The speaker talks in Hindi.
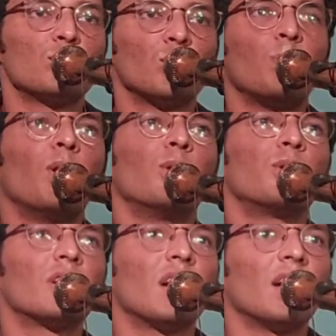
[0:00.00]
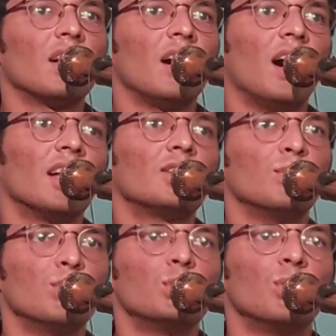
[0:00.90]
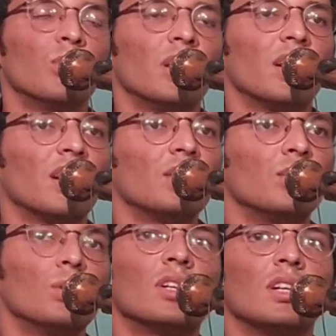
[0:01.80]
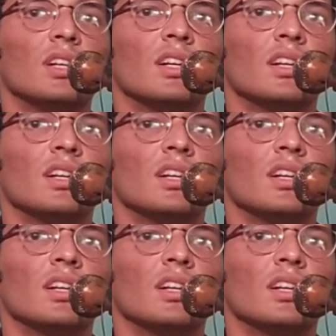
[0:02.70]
सुबह उठकर हाथ मुंह धोने का दुख